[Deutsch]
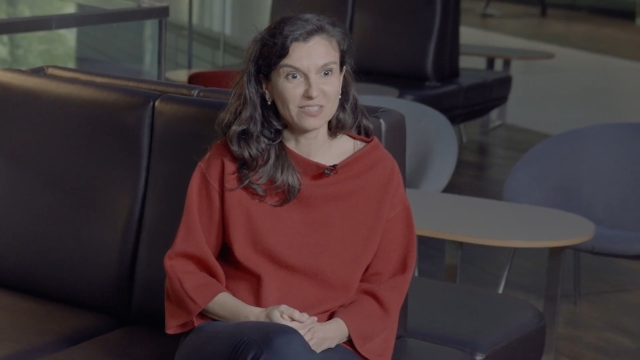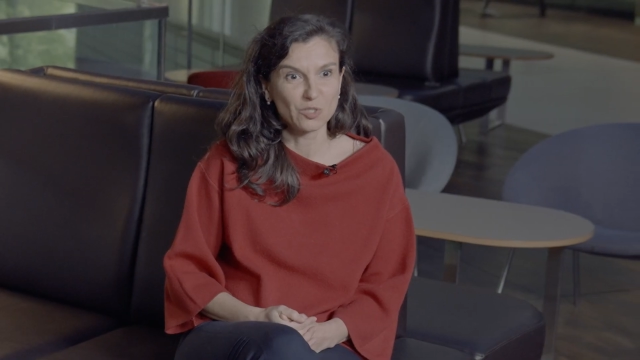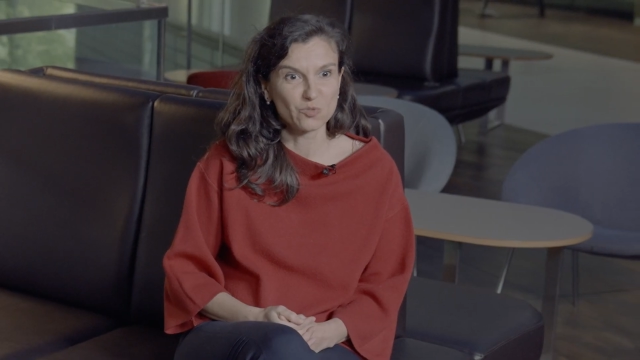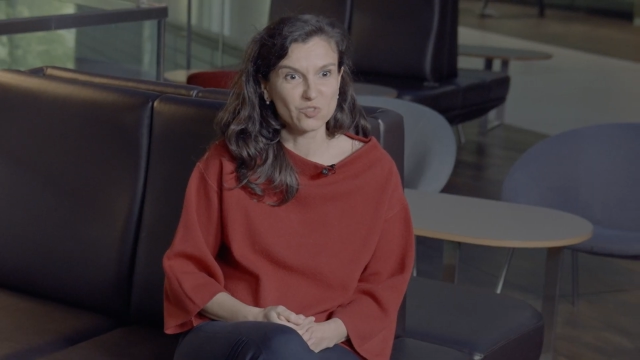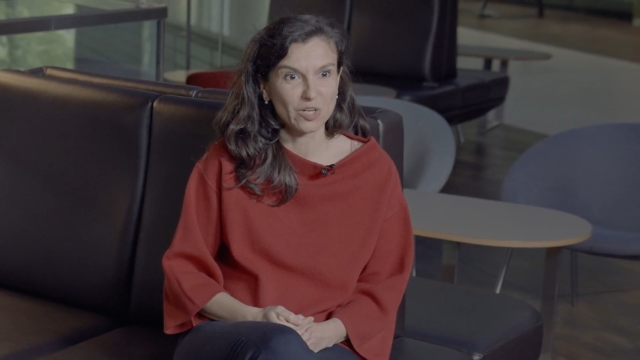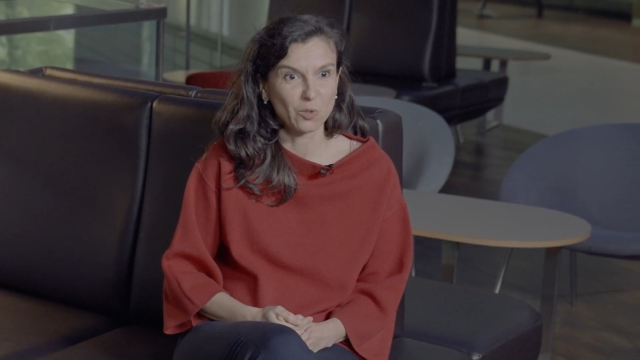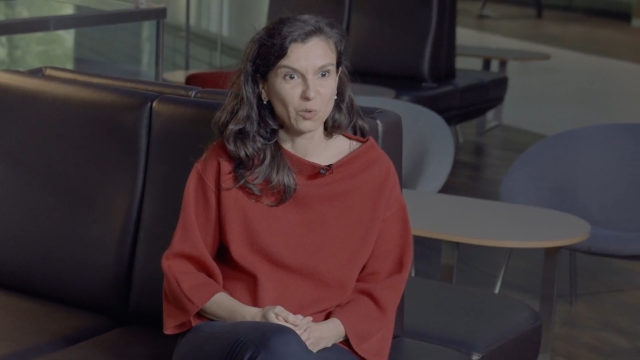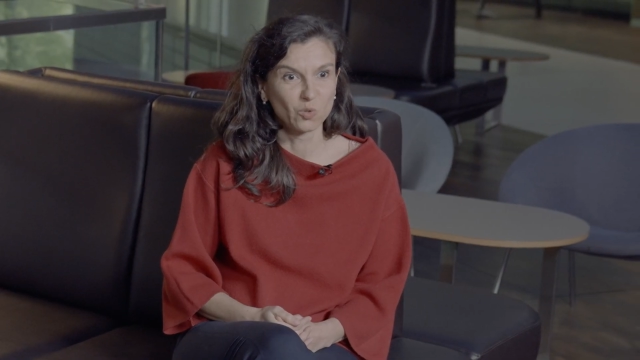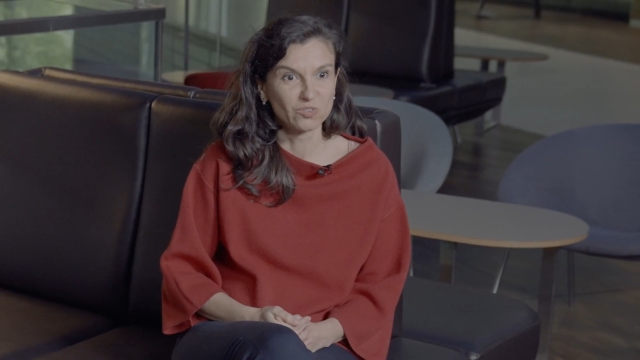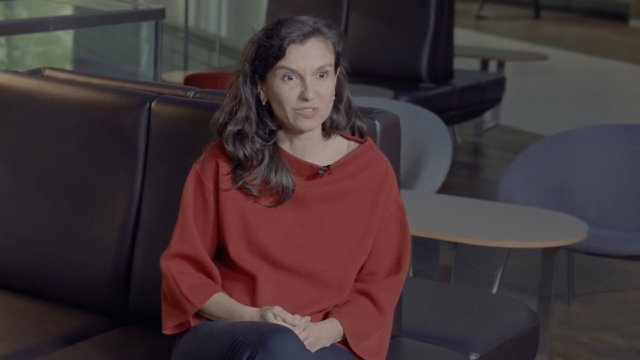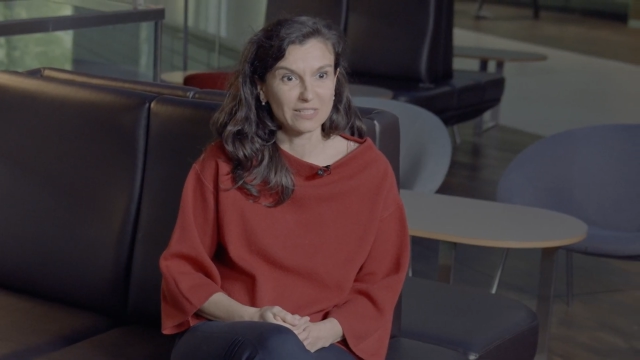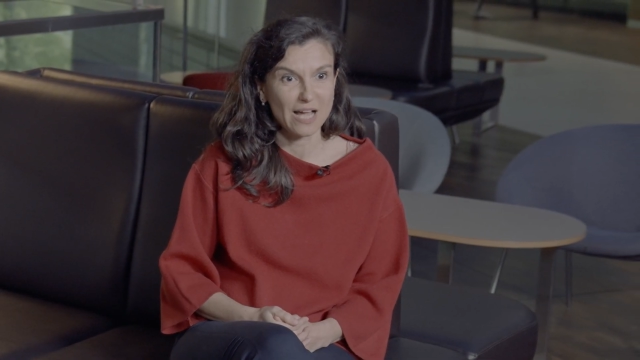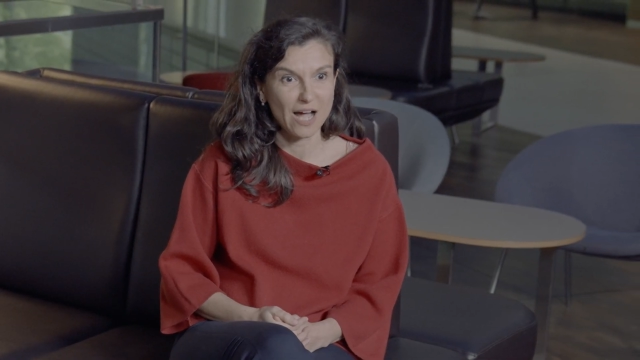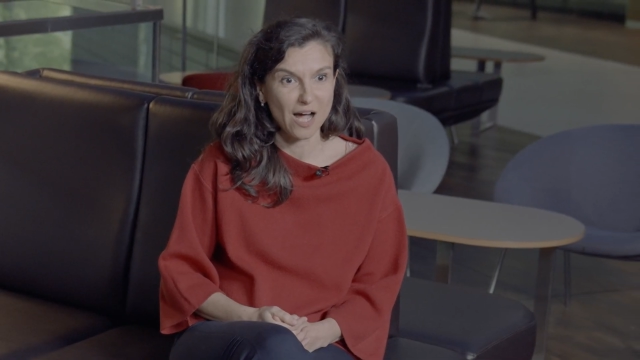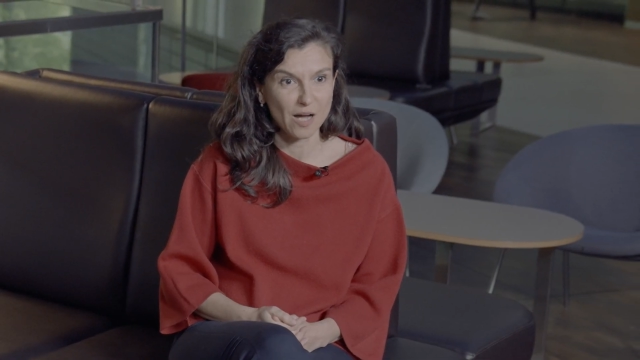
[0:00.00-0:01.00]
die unsere
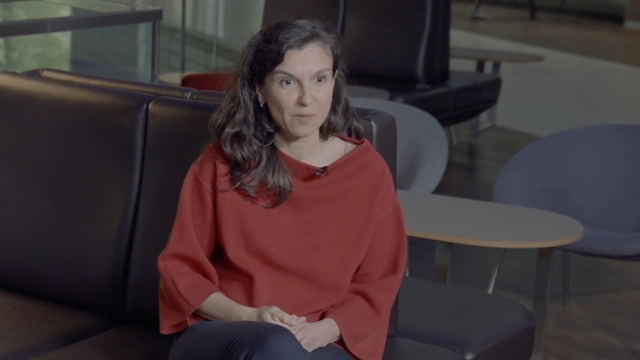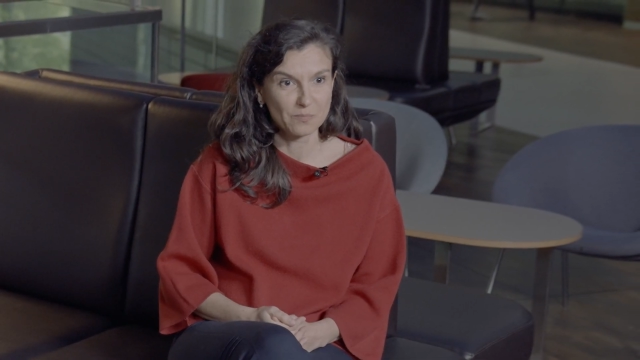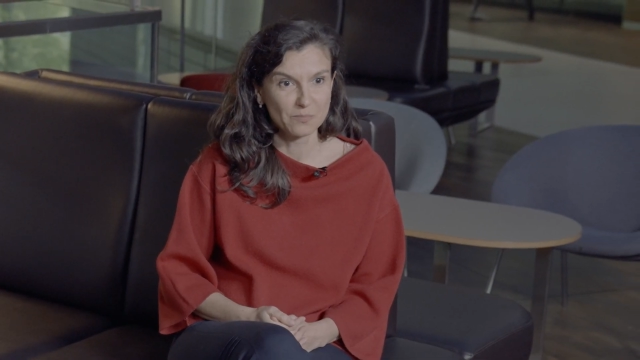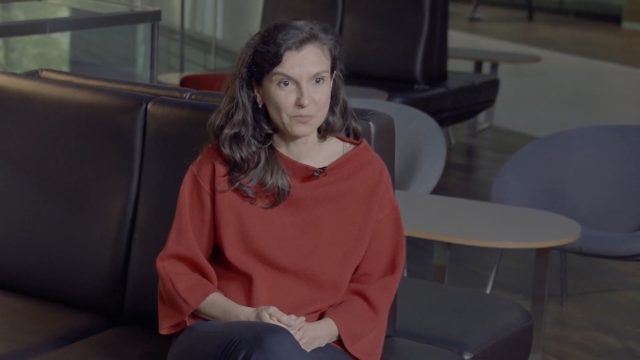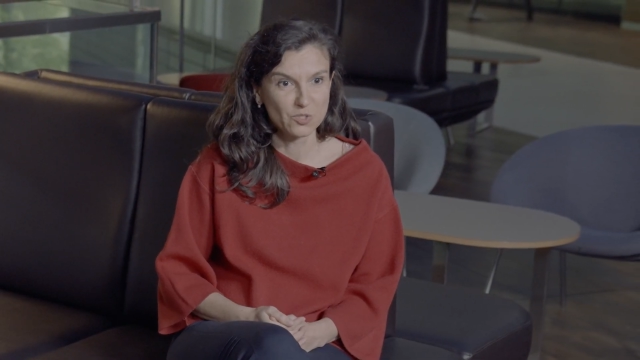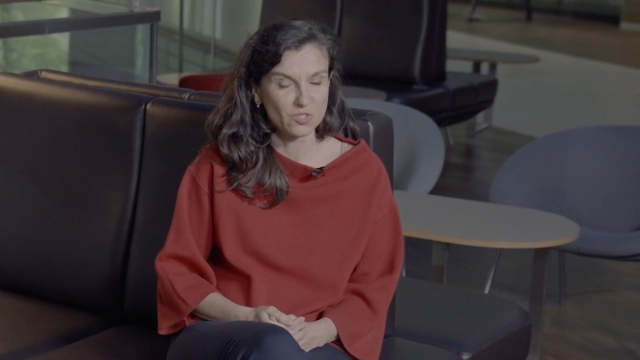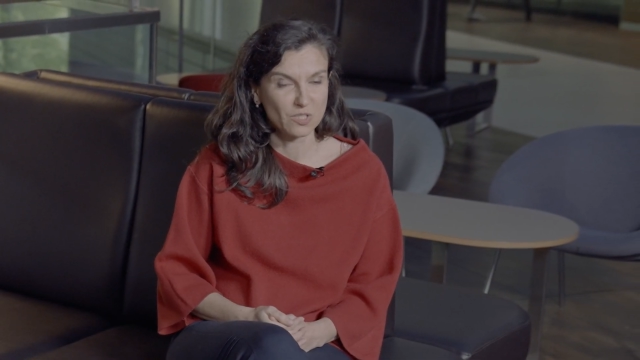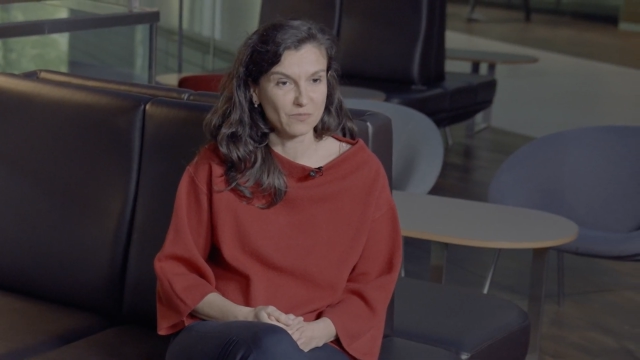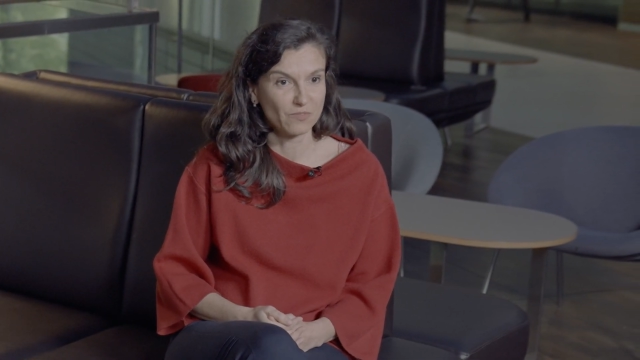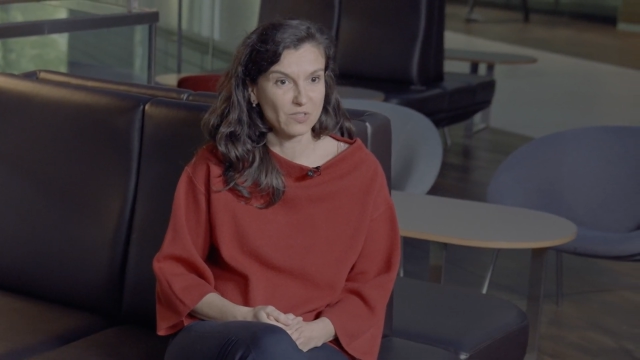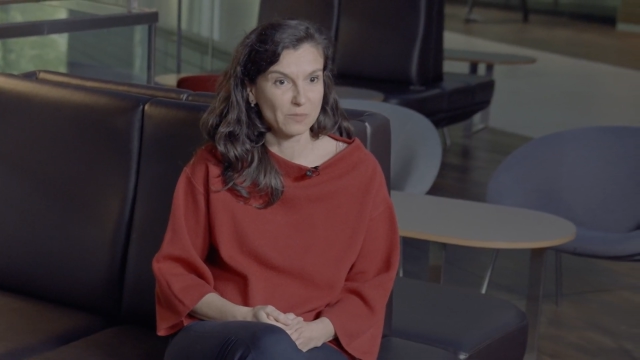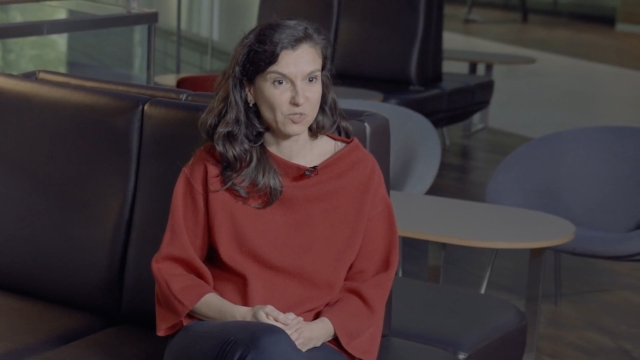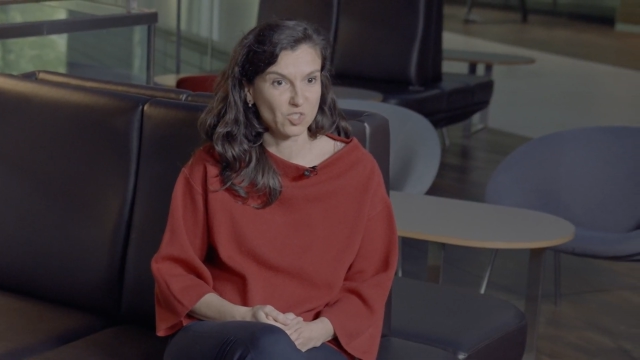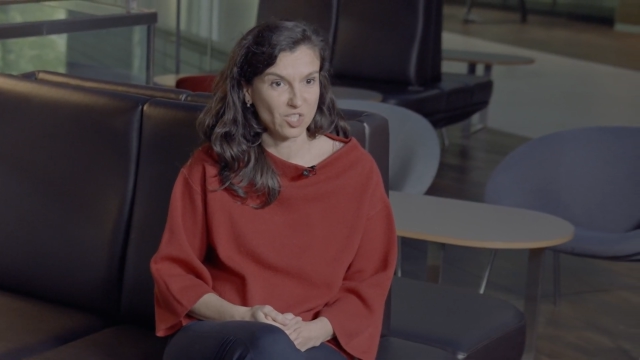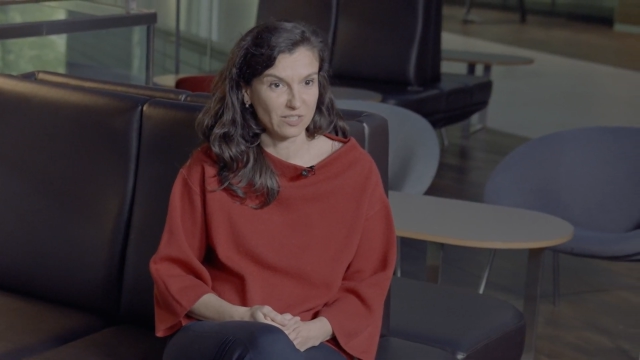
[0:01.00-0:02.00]
Kunden haben, müssen wir
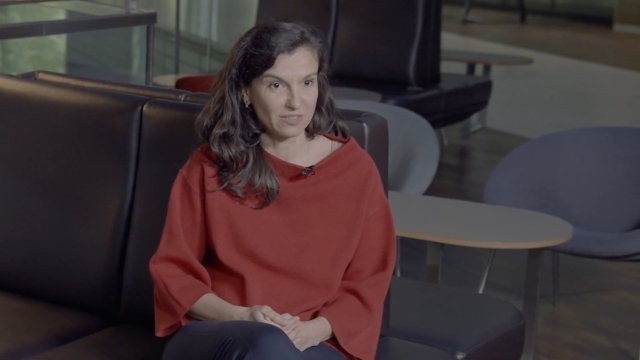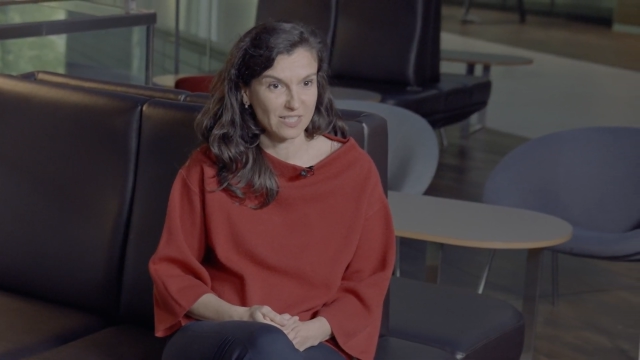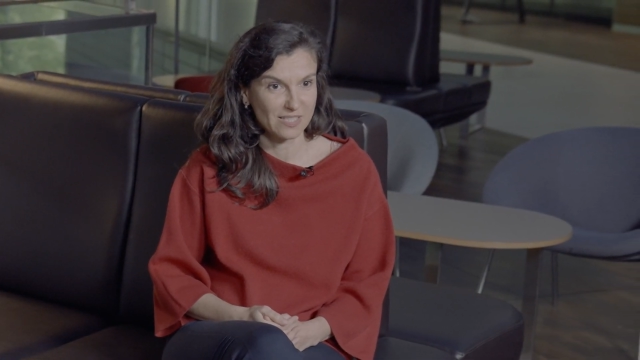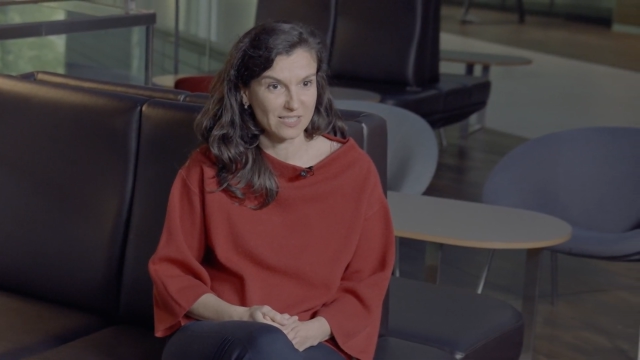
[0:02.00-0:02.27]
imstande